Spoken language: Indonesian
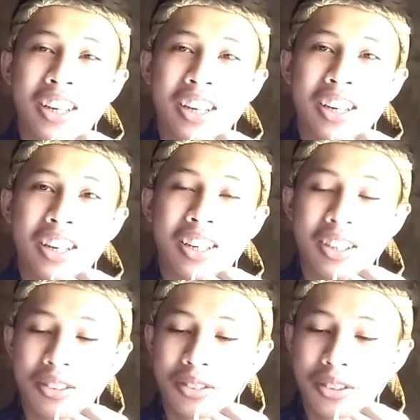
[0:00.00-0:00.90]
Uh,
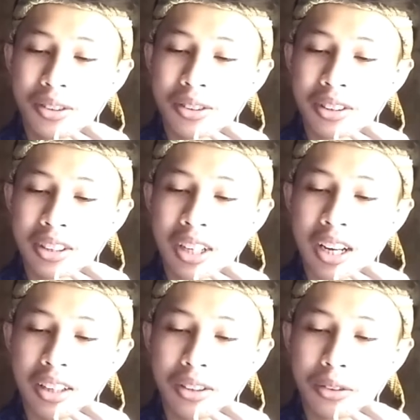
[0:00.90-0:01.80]
untuk
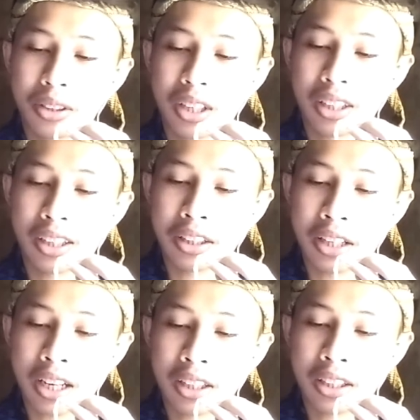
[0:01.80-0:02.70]
selanjutnya
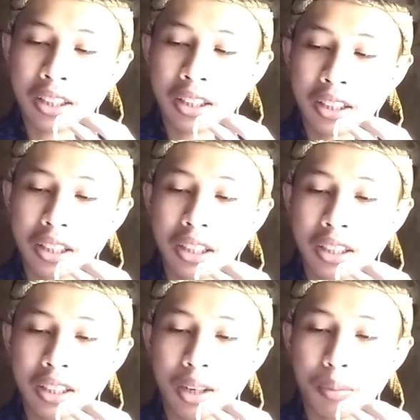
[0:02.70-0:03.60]
kita ke ini
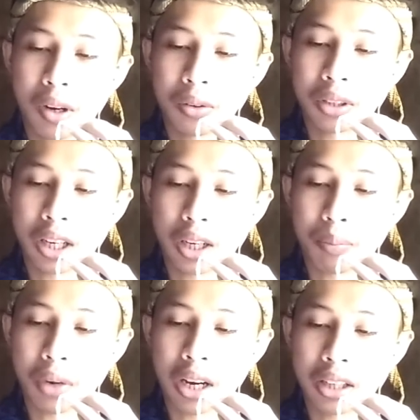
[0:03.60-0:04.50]
yang mau saya
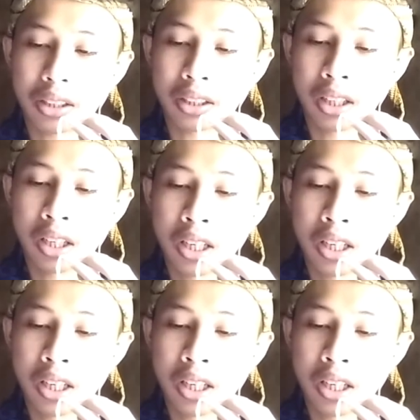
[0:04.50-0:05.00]
bahas.